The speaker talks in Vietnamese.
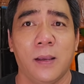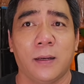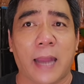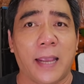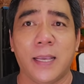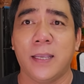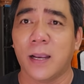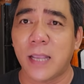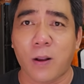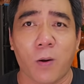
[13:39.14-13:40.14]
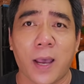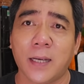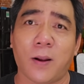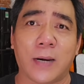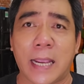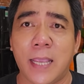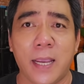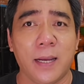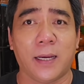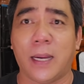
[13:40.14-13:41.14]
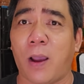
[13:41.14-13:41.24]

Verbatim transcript: tại vì những cái con ếch ngồi đá giếng thì